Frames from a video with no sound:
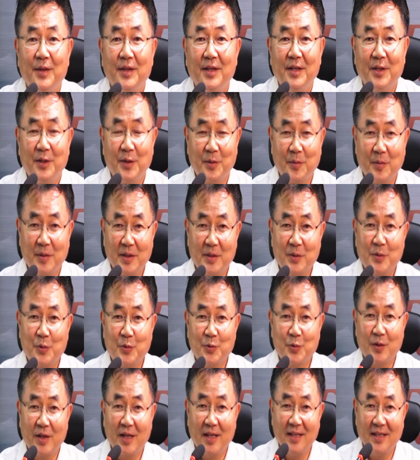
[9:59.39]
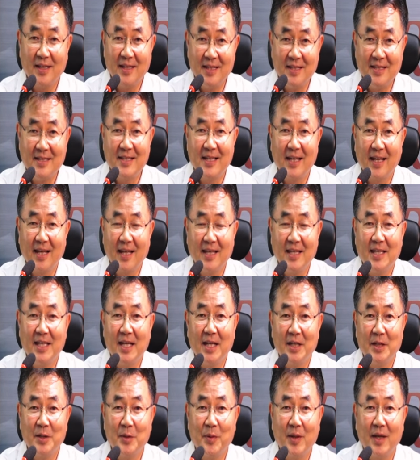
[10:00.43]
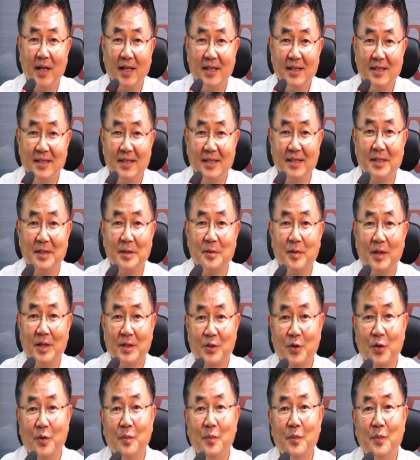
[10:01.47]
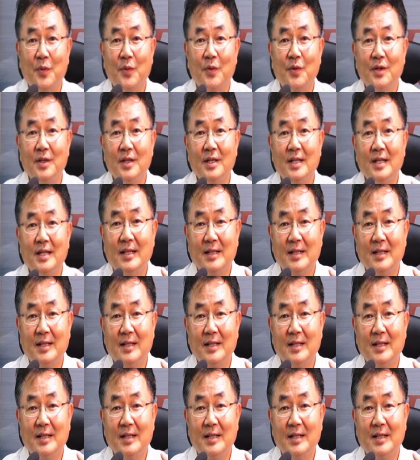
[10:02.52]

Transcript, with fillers: 여러분의 소중한 인생의 이야기와 지식과 정보를